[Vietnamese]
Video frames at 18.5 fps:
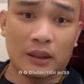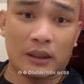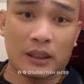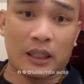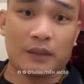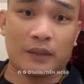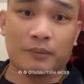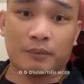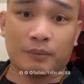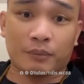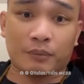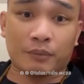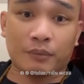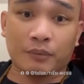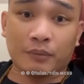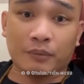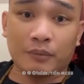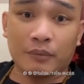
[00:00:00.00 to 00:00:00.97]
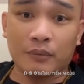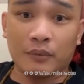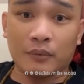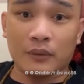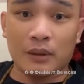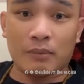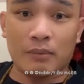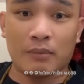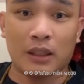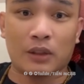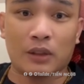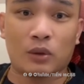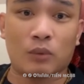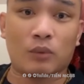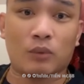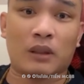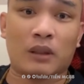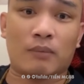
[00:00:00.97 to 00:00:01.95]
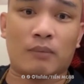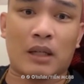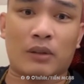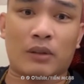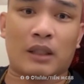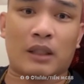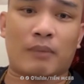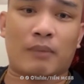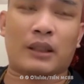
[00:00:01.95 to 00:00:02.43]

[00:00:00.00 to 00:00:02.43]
chưa mà anh dung được bao nhiêu năm